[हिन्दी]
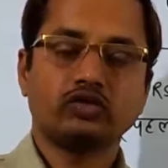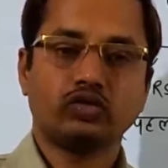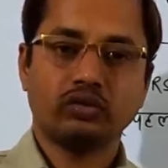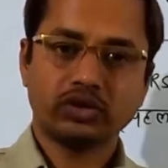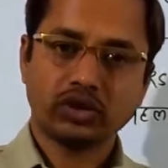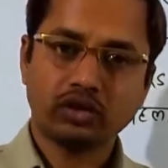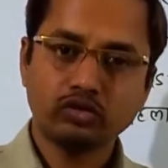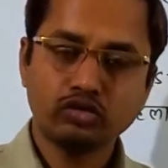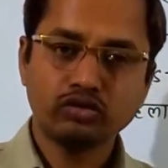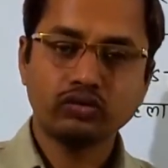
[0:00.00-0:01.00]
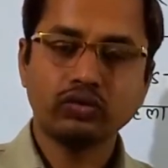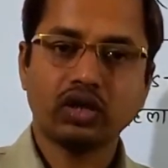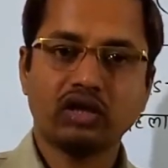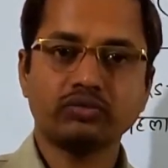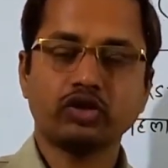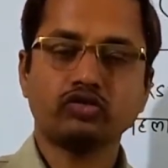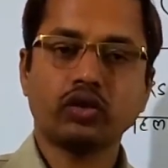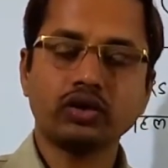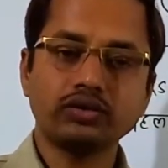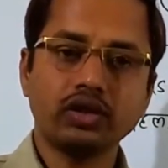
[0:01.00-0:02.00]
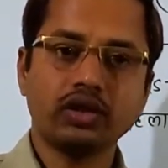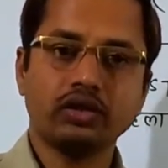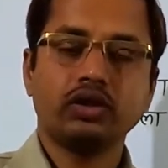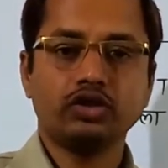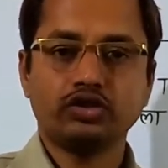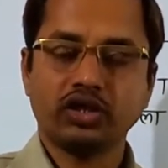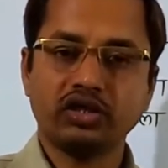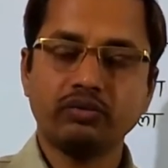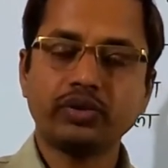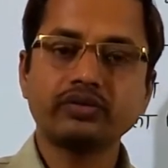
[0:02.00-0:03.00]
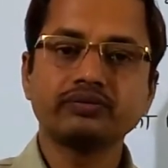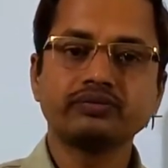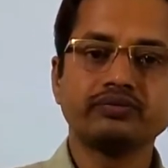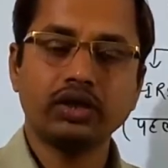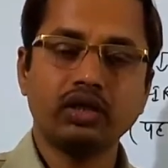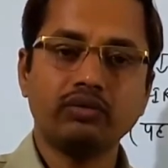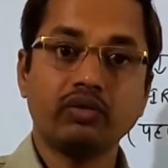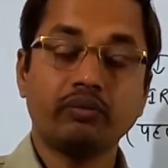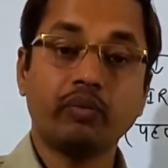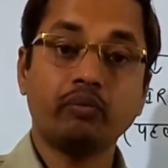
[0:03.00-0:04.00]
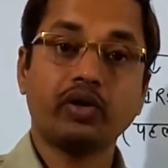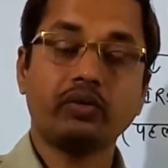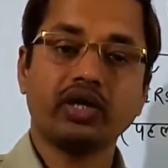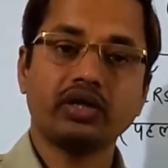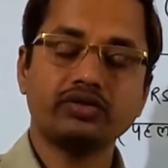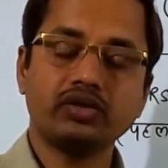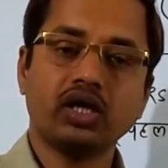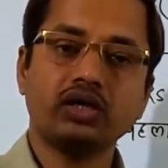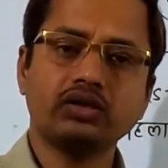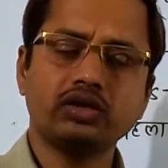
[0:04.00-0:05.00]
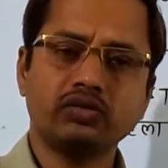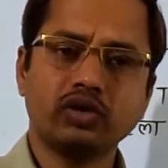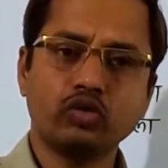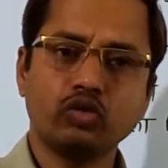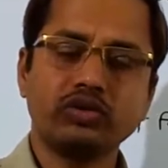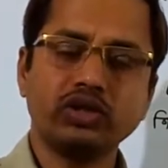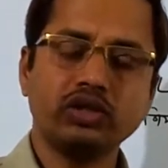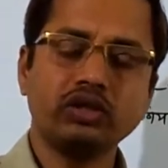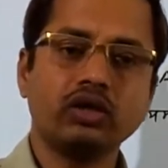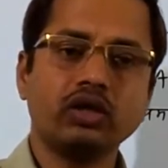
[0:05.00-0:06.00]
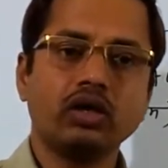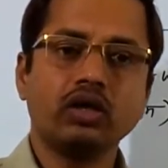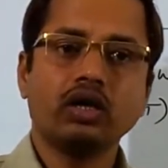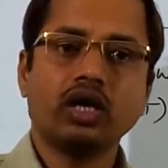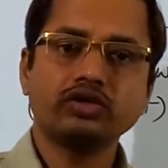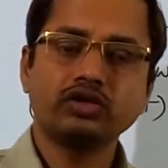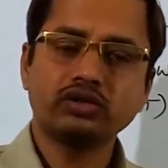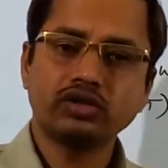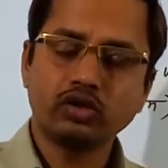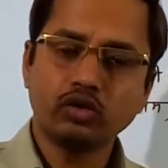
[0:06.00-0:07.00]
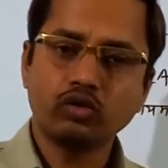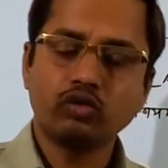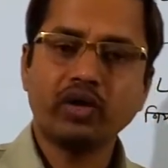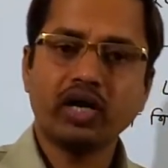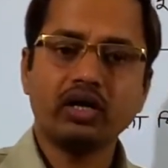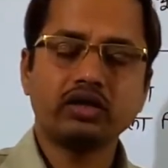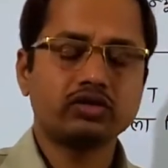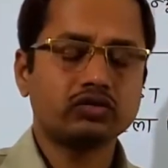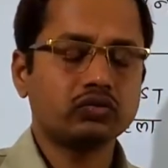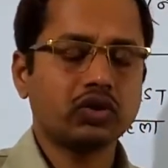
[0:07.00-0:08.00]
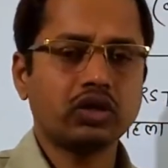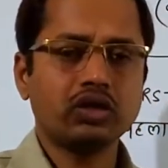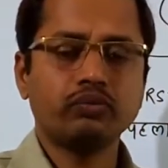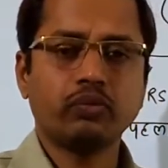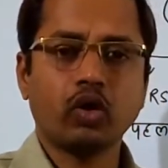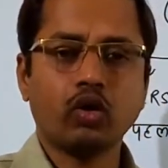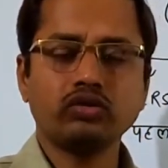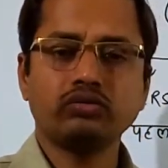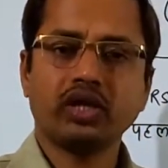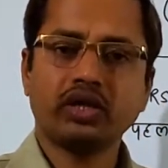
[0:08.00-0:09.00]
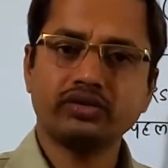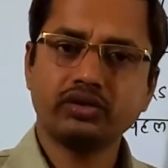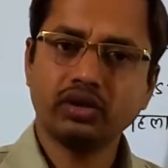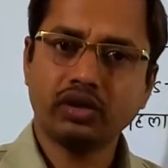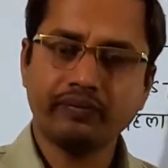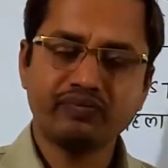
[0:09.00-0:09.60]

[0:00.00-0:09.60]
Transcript: तो नमस्कार दोस्तों आपका स्वागत है इस चैनल पर रेलवे में बम्पर वैकेंसी आई है जिसमें ग्रुप डी असिस्टेंट लोको पायलट्स वगैरह की बहुत वैकेंसी है